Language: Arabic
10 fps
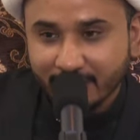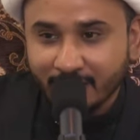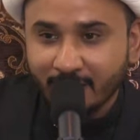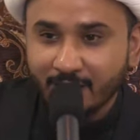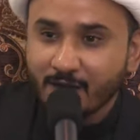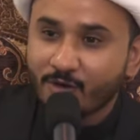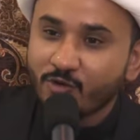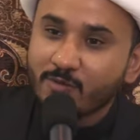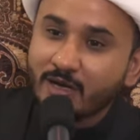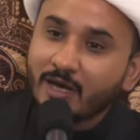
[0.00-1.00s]
قال
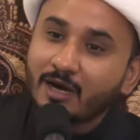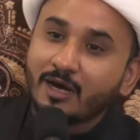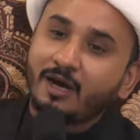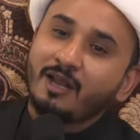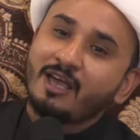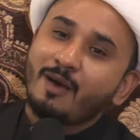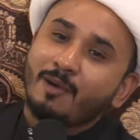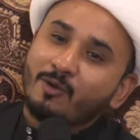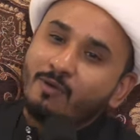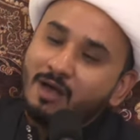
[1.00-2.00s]
له بلى قال يا
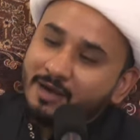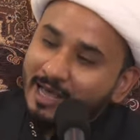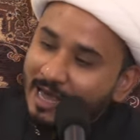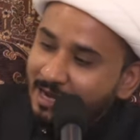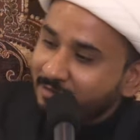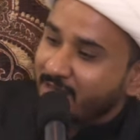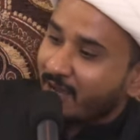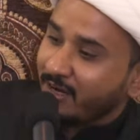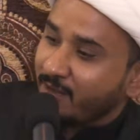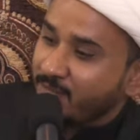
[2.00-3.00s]
مروان هل
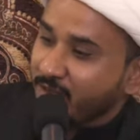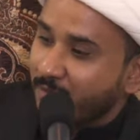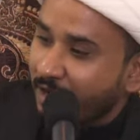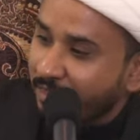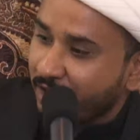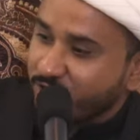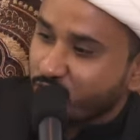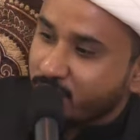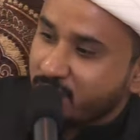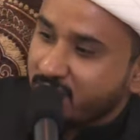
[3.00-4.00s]
تعلم لماذا
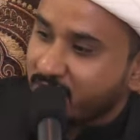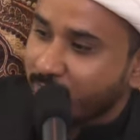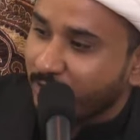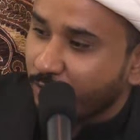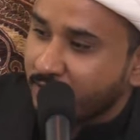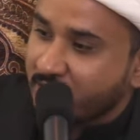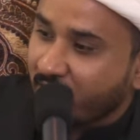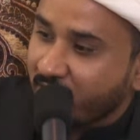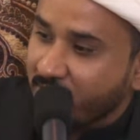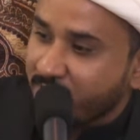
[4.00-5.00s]
سميت بالوزغ
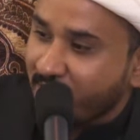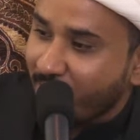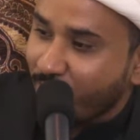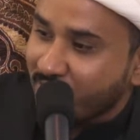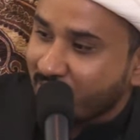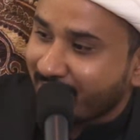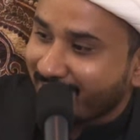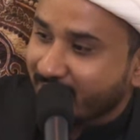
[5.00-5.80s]
ابن الوزغ